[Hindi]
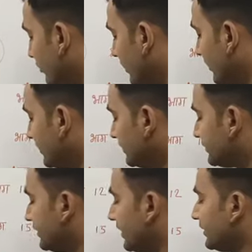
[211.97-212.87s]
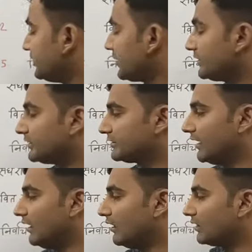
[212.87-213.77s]
ये जो है छ की तरह
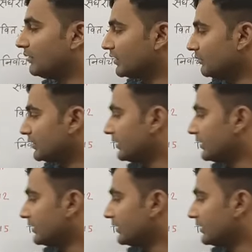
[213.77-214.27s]
दिखता है लगभग हम